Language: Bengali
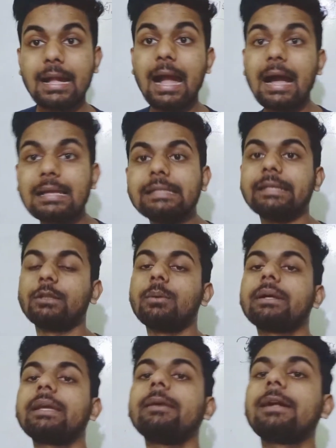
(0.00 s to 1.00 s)
খালি
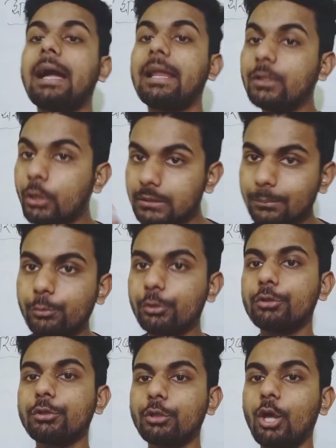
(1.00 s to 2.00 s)
তোমাকে খালি ঘরটা
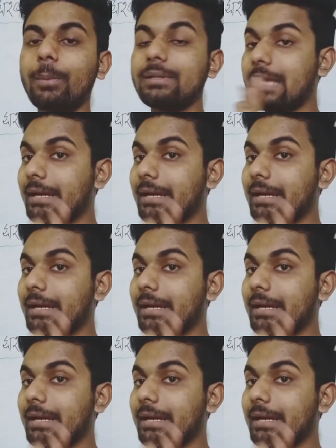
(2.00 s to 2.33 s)
পূরণ করতে হবে যে